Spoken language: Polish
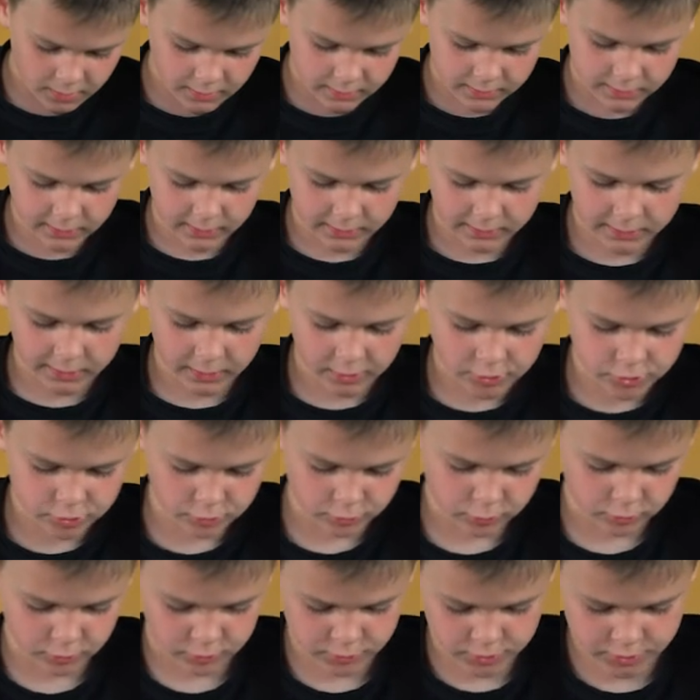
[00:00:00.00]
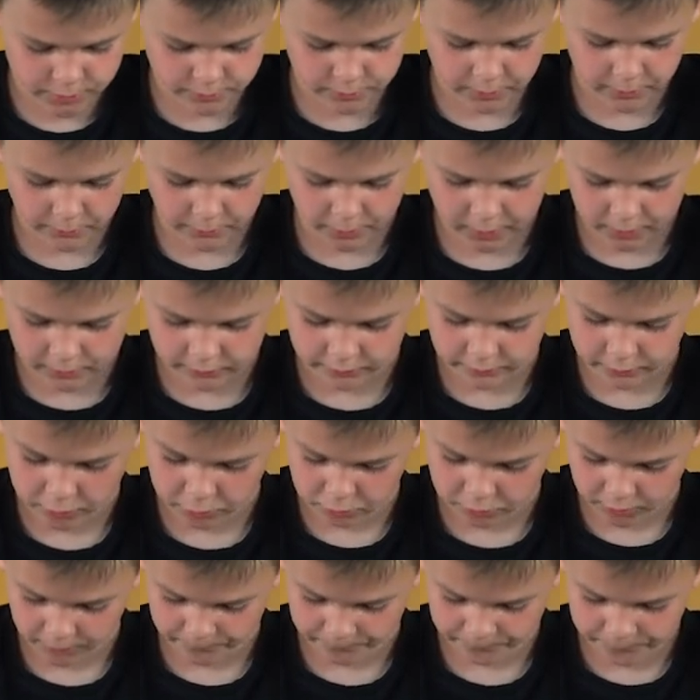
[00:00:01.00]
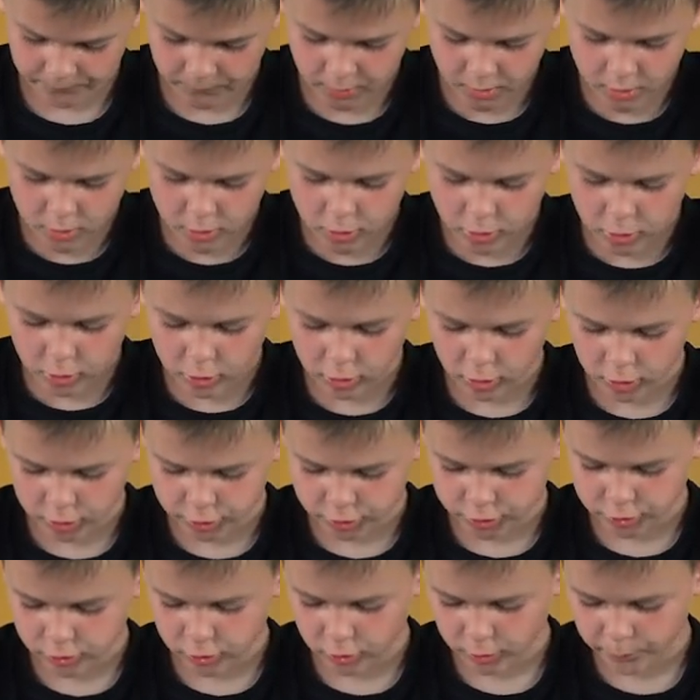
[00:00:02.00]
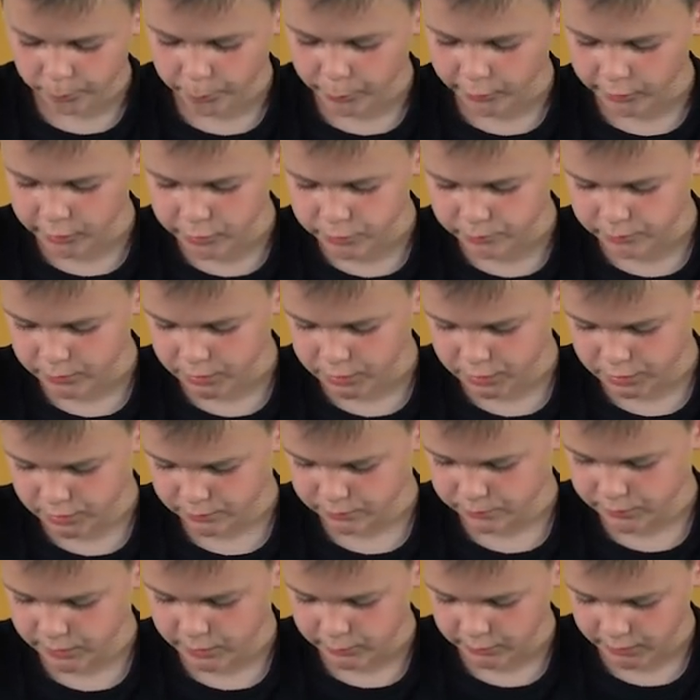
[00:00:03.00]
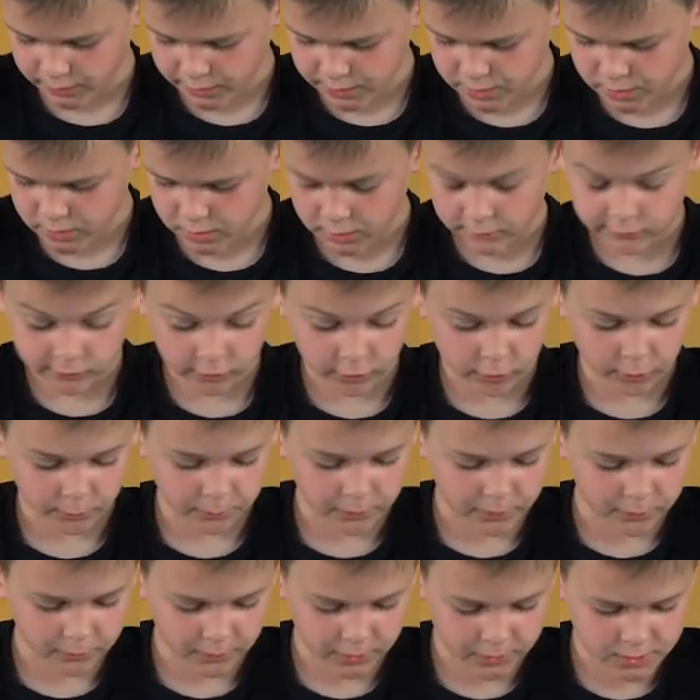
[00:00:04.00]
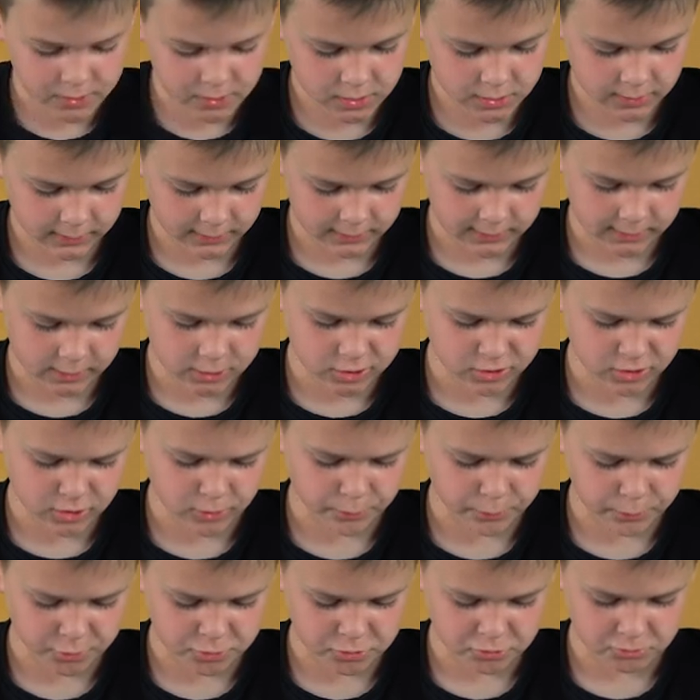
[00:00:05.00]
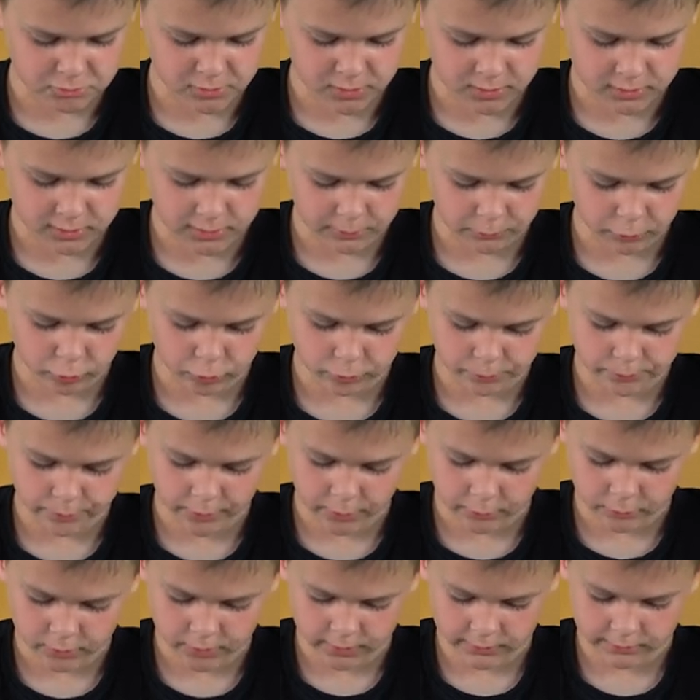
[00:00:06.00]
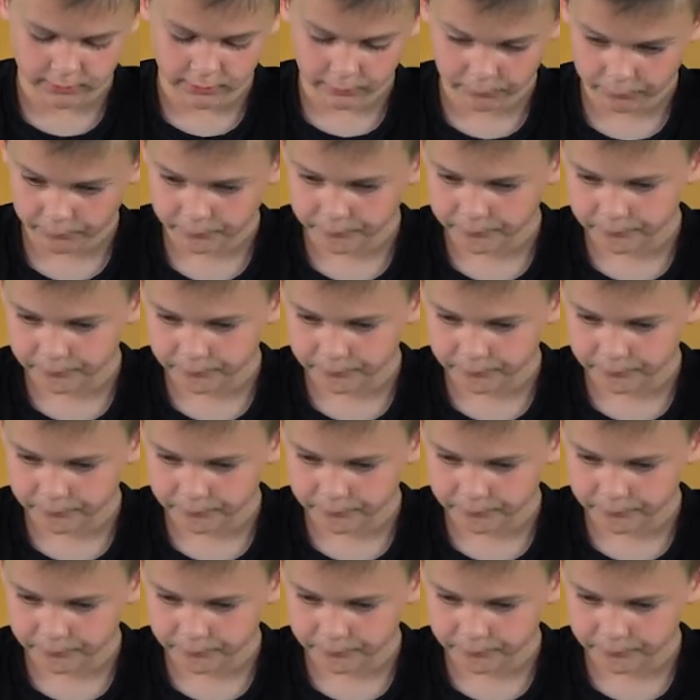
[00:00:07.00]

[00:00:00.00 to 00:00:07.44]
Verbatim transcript: Jak ja się o ciebie martwiłam. Chodź, opowiesz mi, gdzie byłeś, co robiłeś i dlaczego poszedłeś tam zupełnie sam.